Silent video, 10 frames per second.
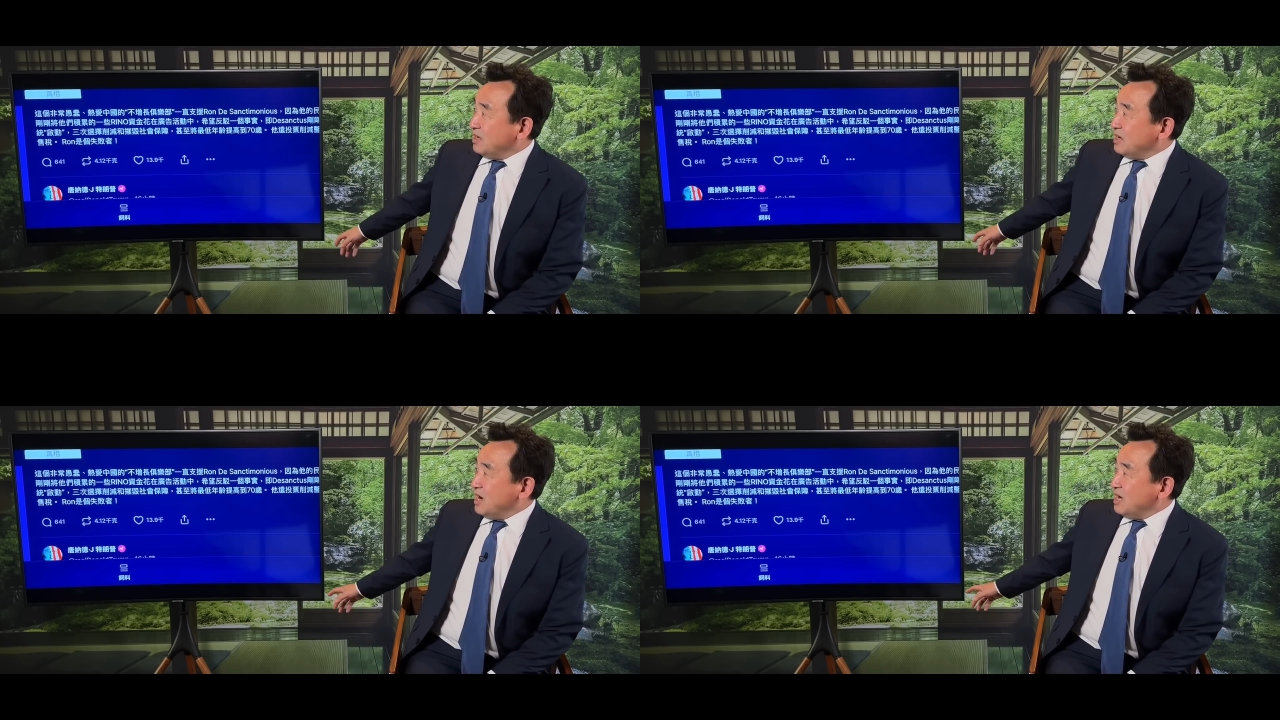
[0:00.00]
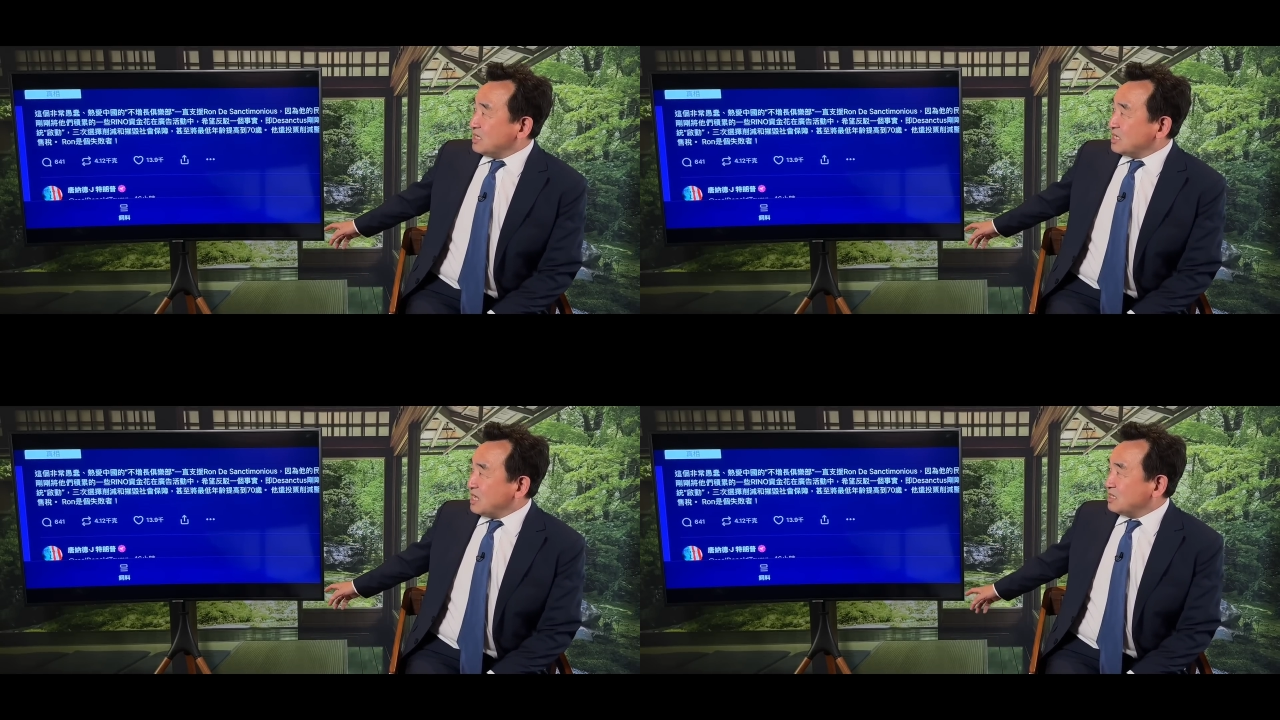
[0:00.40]
呃，
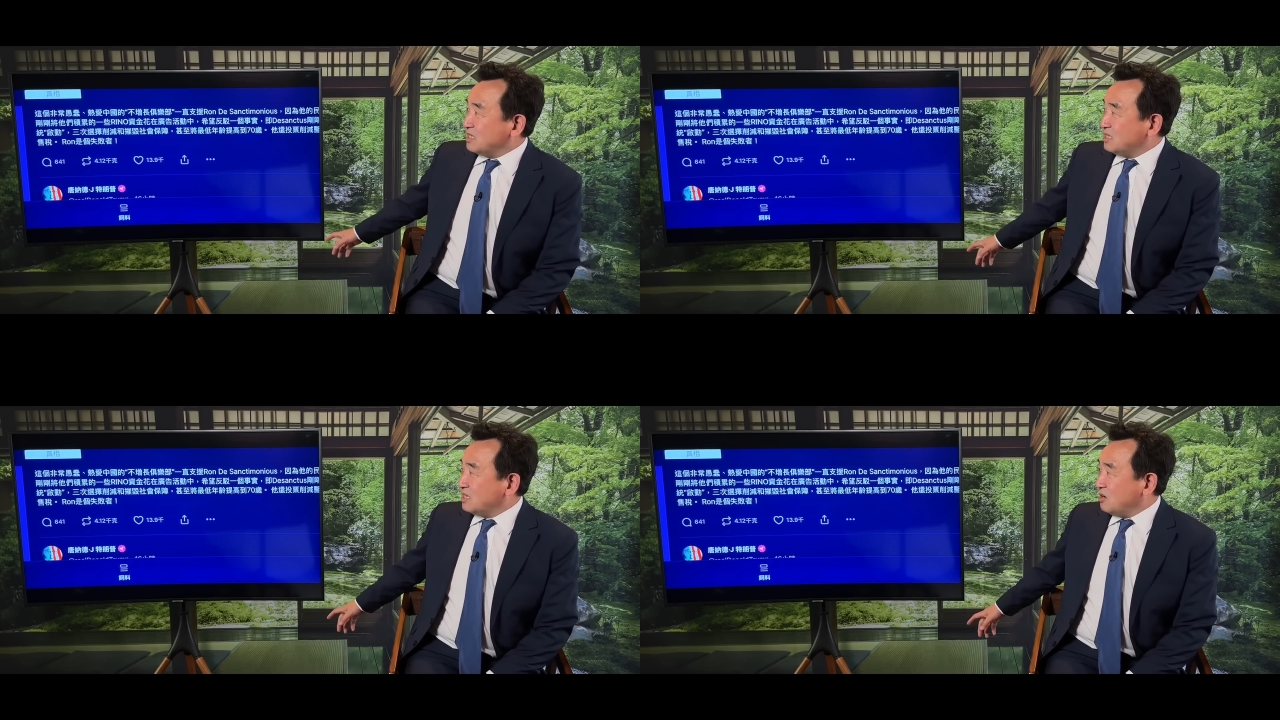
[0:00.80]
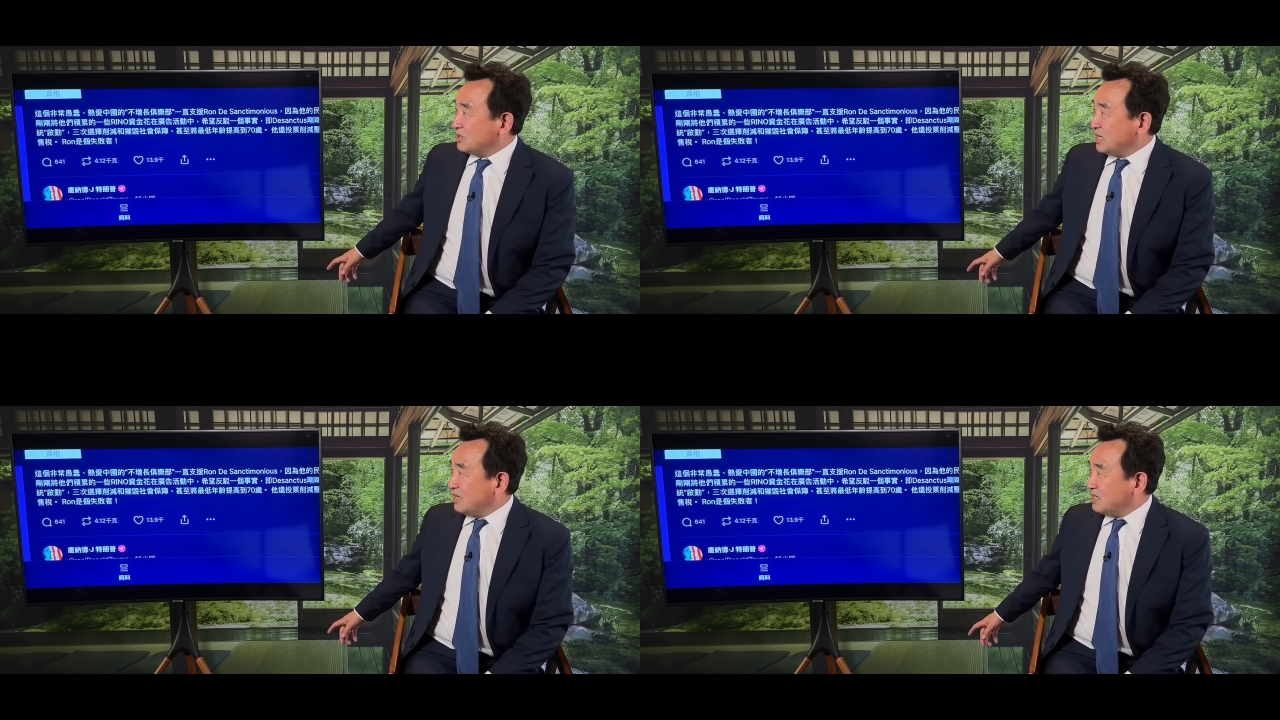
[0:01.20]
三次削
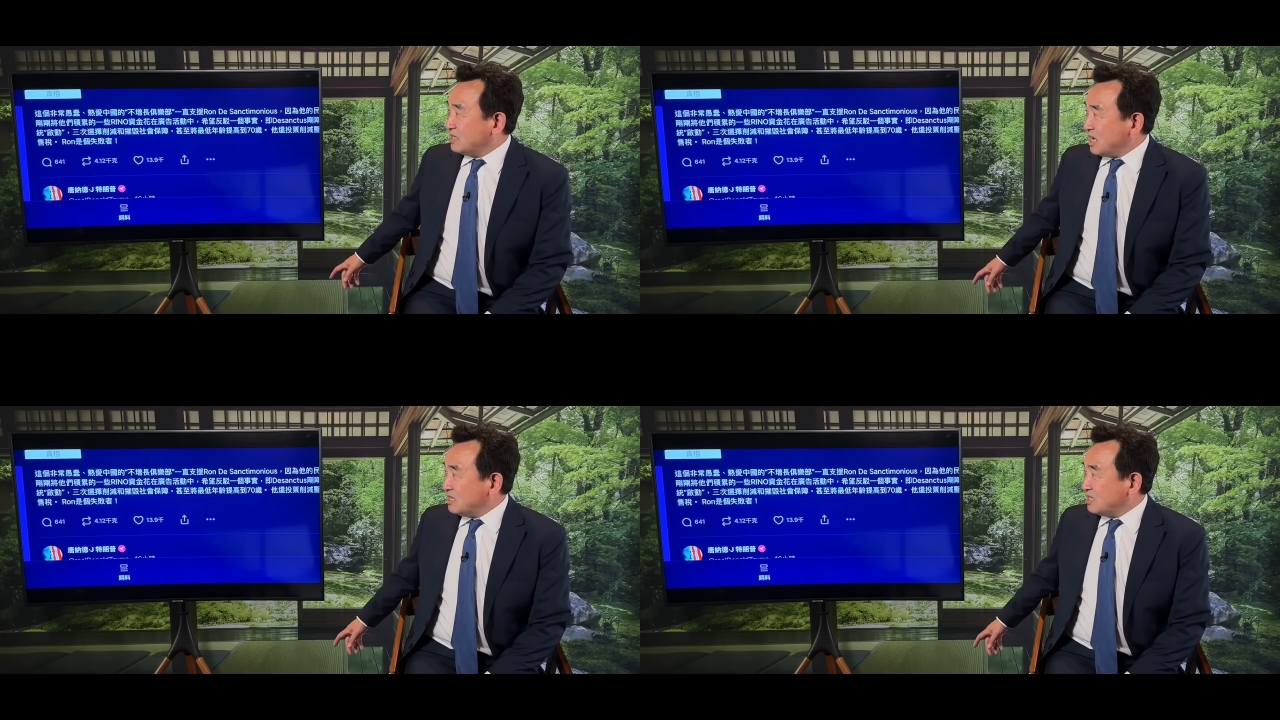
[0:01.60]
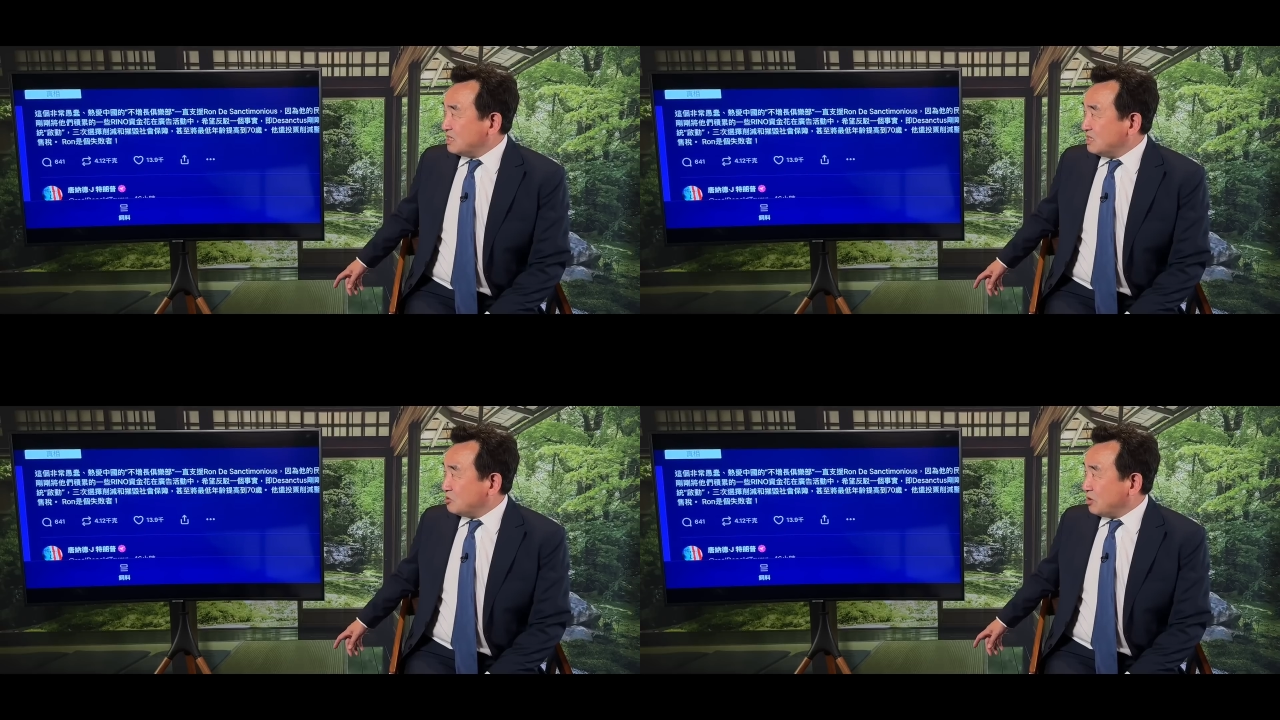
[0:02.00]
减，三
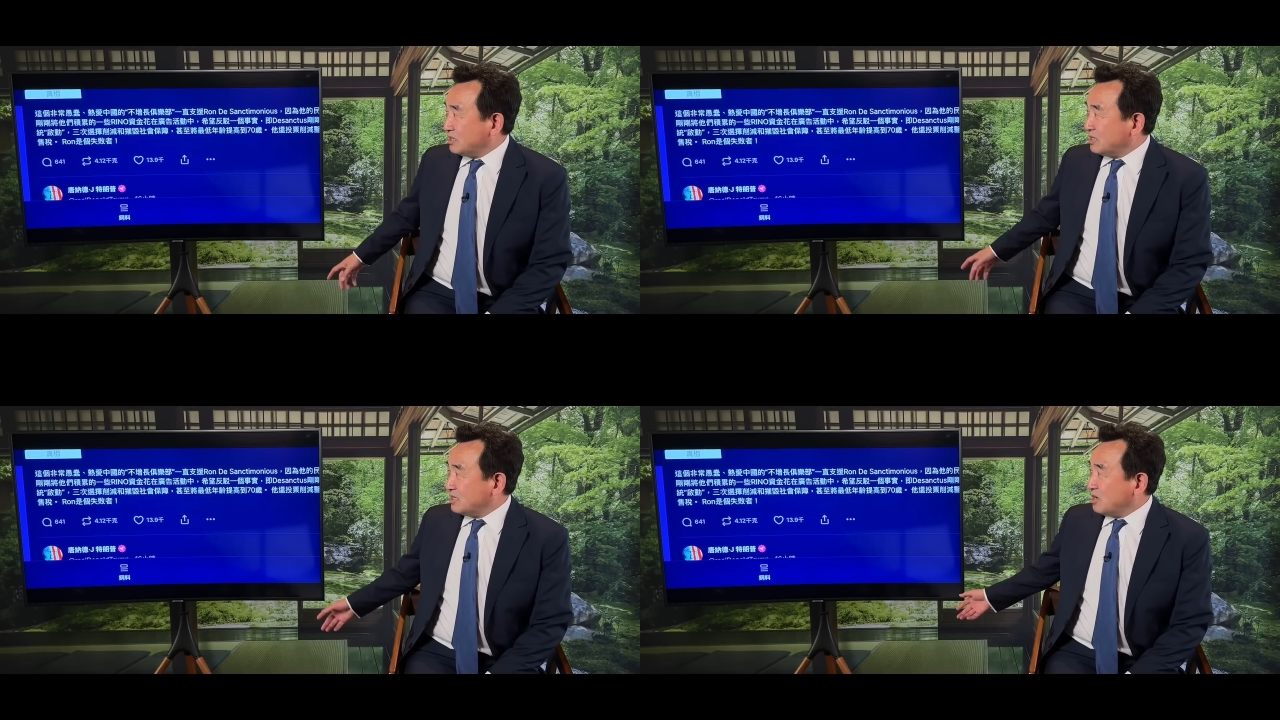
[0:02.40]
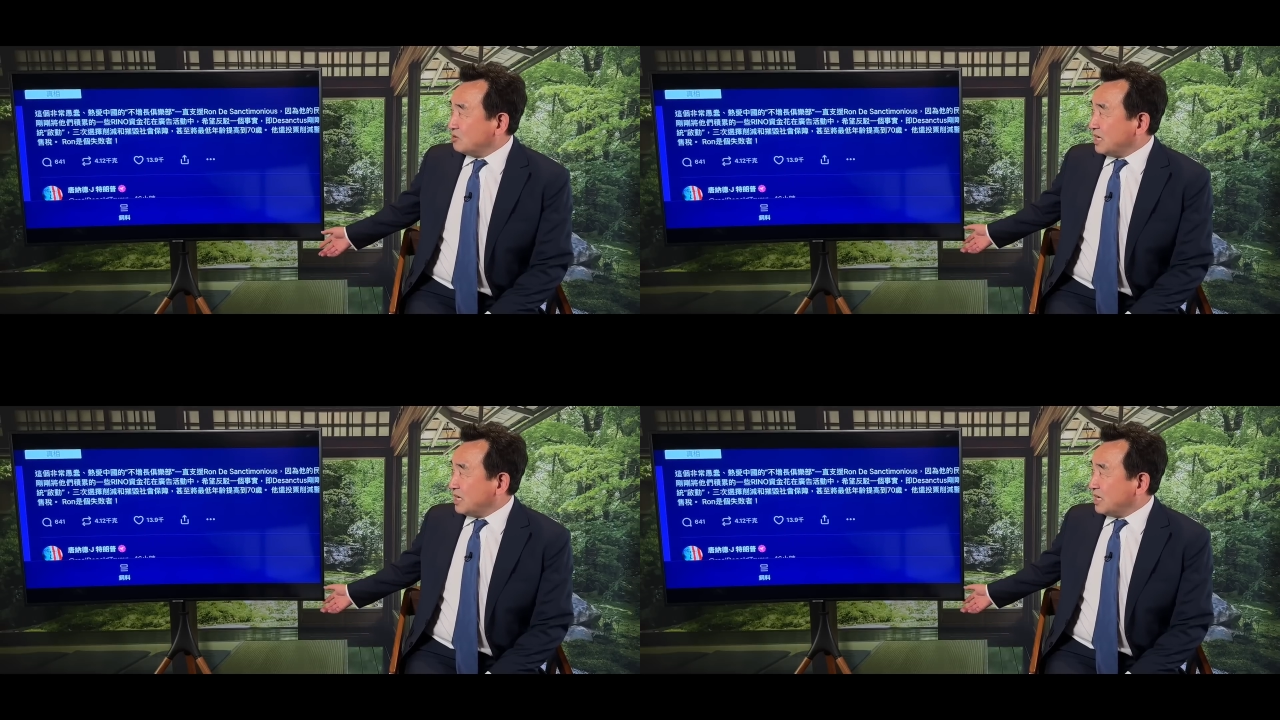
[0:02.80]
次选择削